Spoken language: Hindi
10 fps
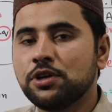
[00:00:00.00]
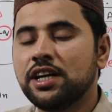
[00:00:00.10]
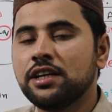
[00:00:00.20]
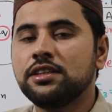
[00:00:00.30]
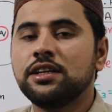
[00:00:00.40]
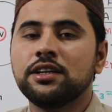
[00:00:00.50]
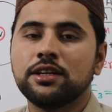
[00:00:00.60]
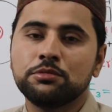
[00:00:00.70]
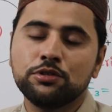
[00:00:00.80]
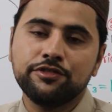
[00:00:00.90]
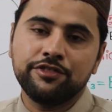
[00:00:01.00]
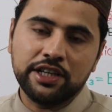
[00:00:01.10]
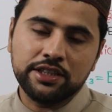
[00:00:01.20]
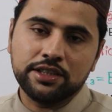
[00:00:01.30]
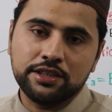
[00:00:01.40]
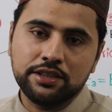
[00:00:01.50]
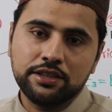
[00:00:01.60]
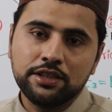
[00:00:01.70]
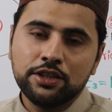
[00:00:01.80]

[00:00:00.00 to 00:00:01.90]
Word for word: वो एट दी एंड आपको फ़ायदा दें